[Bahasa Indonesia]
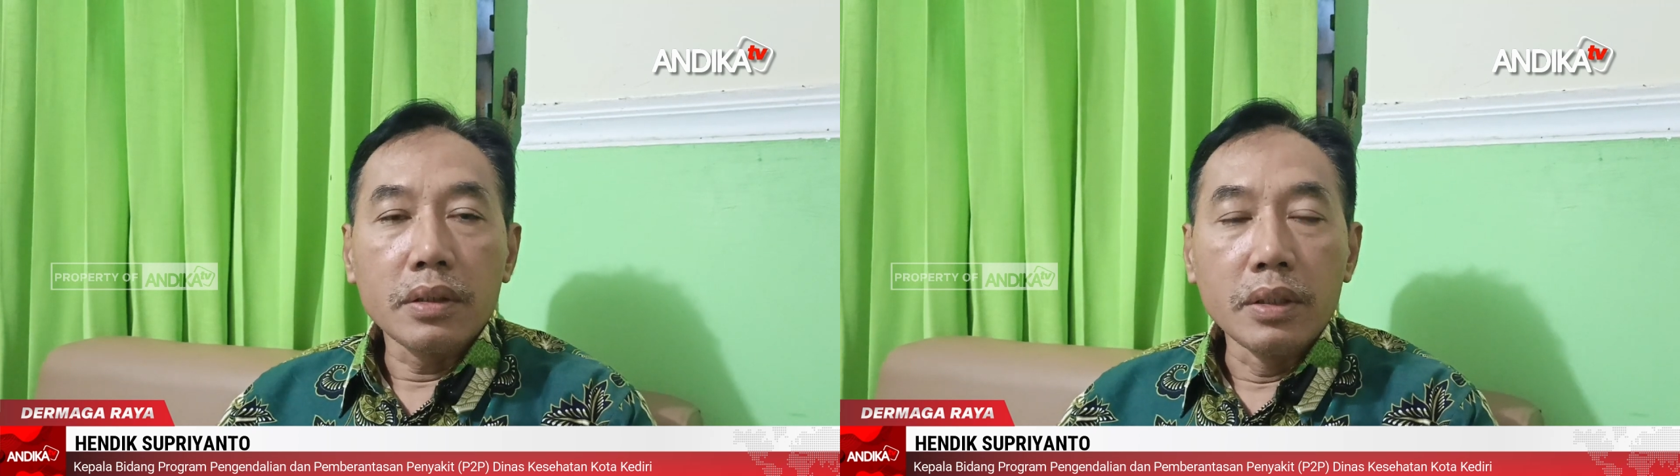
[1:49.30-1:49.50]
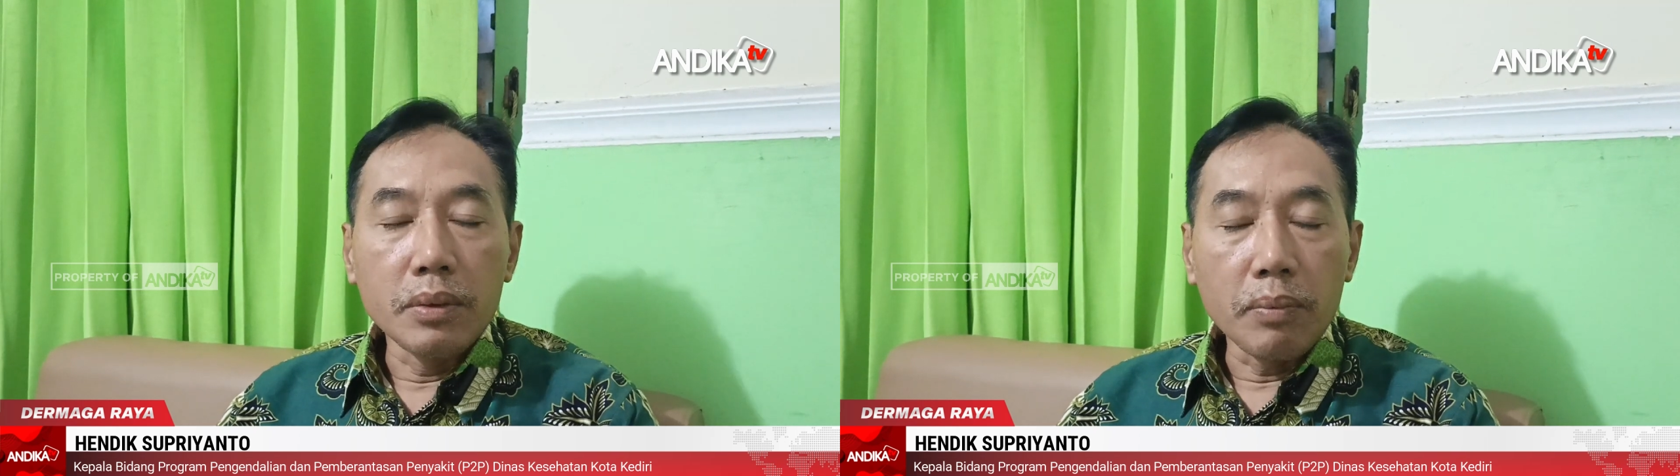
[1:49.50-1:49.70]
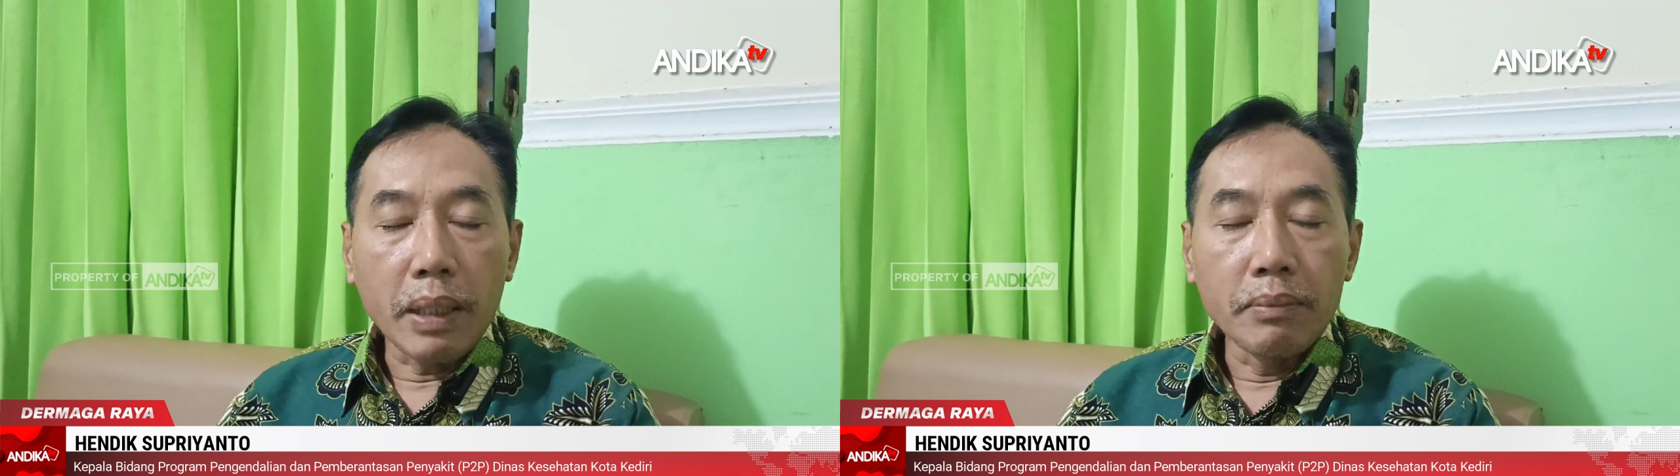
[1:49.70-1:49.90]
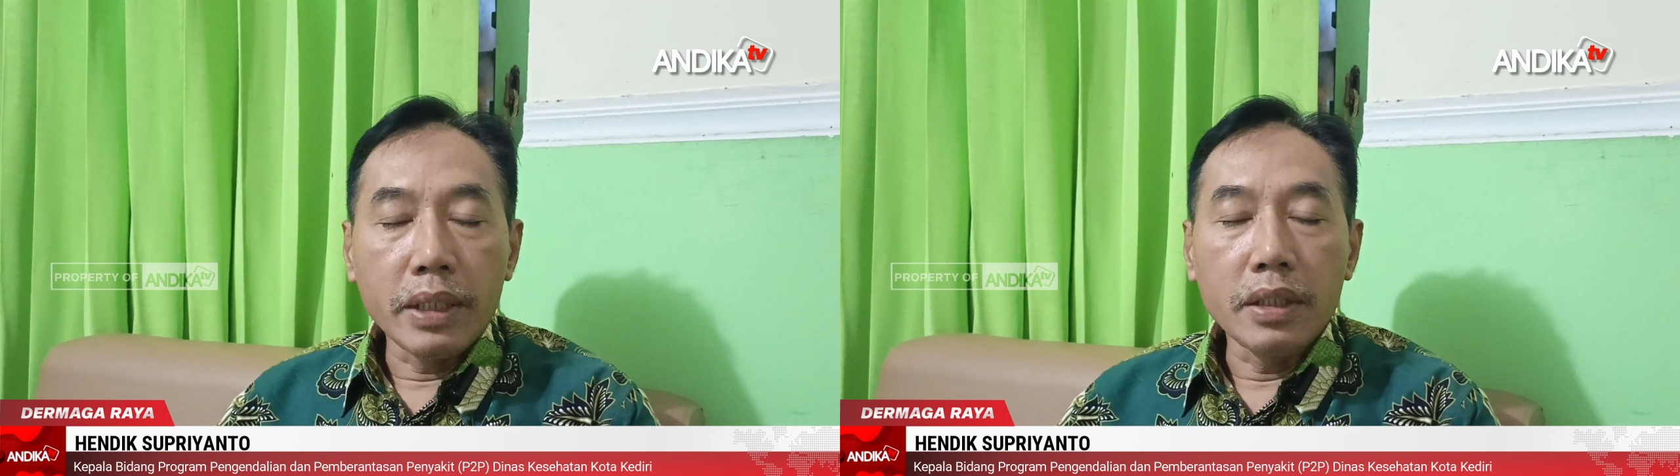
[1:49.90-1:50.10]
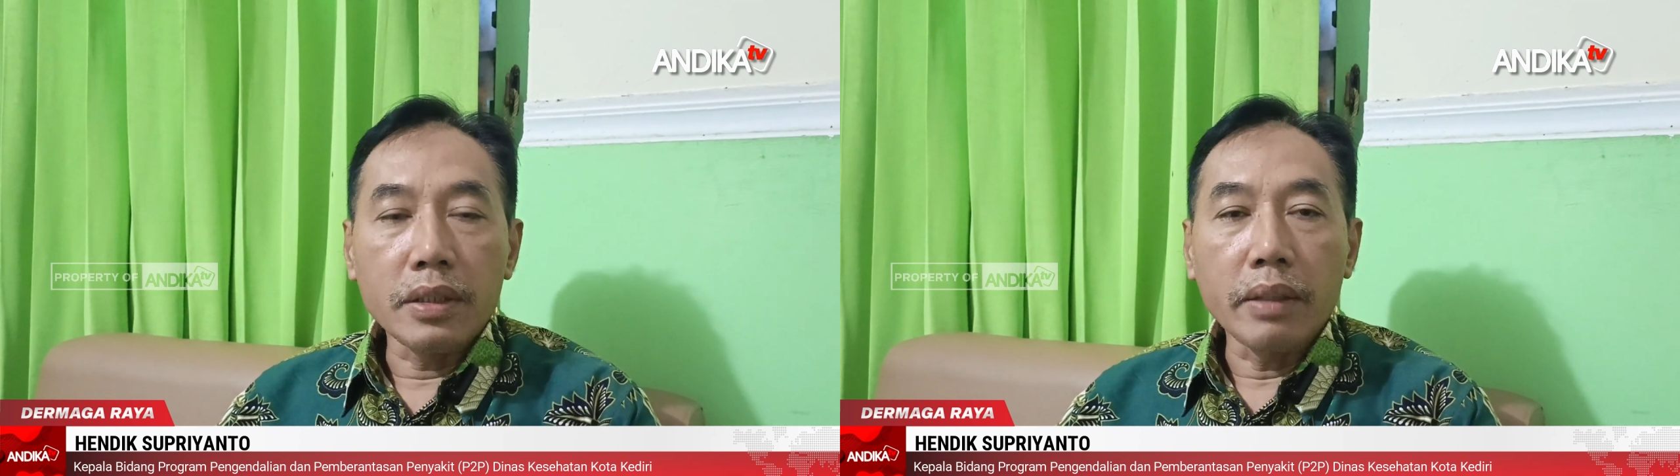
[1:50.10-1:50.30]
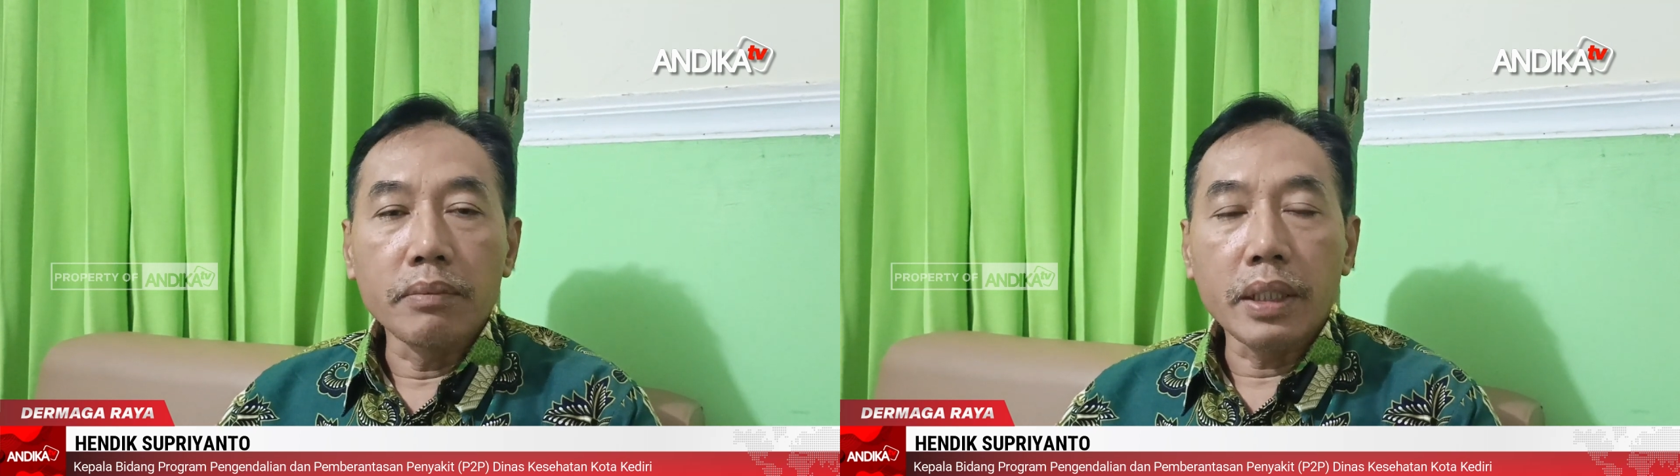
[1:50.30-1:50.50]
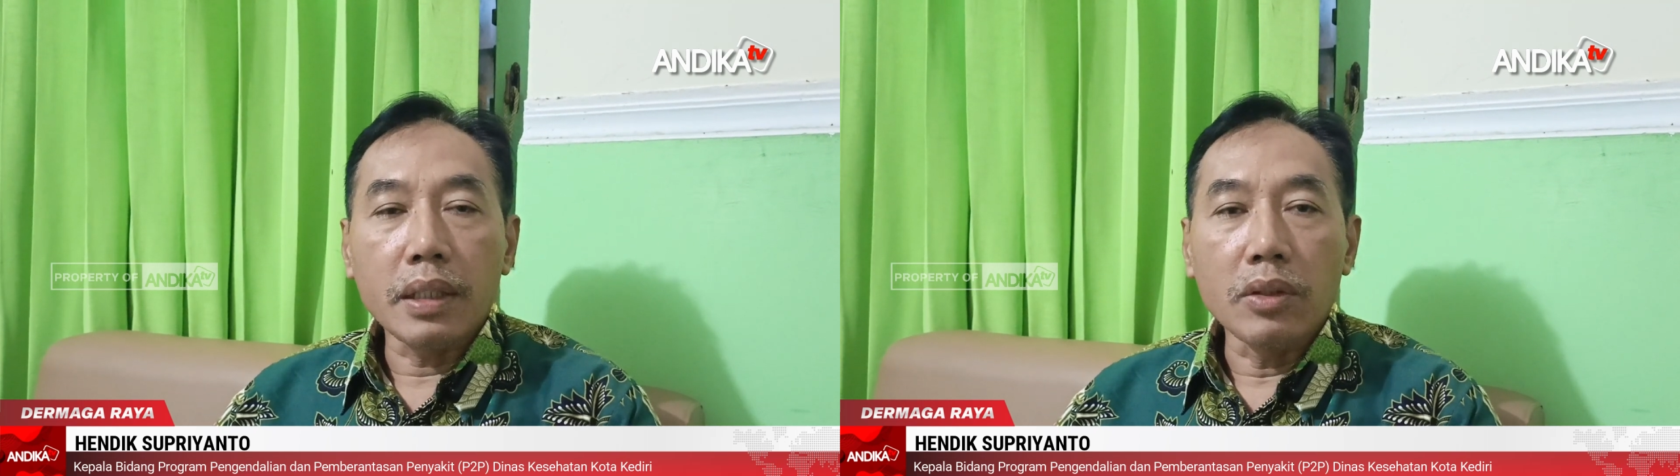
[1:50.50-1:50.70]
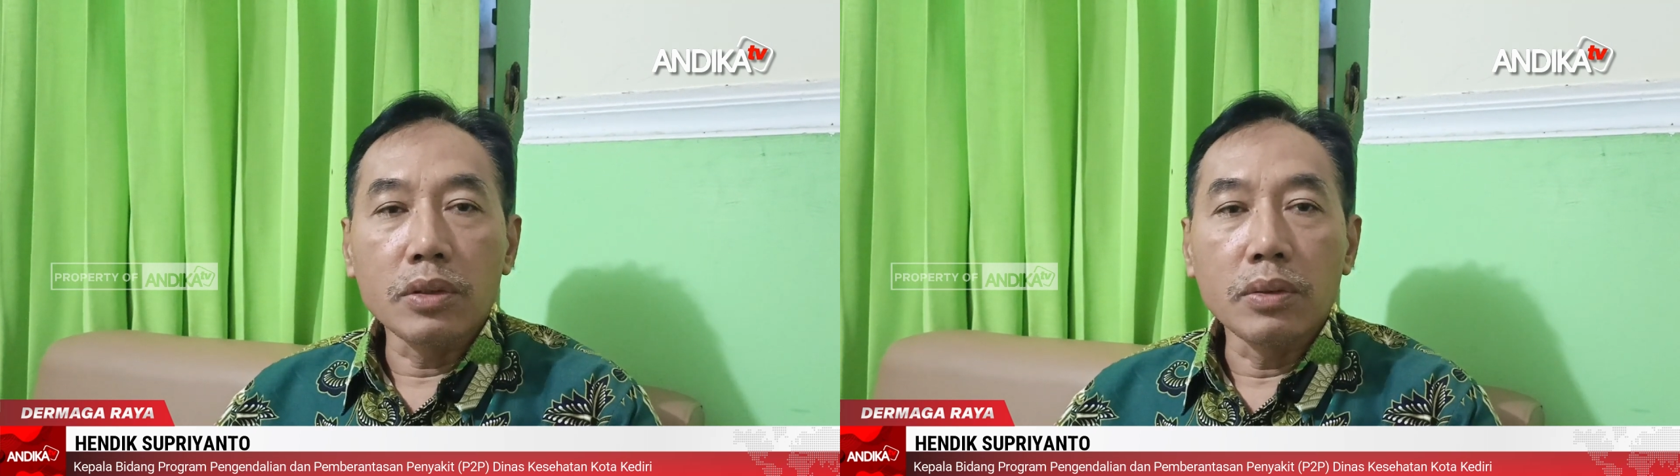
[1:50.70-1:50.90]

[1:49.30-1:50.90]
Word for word: di November Desember tahun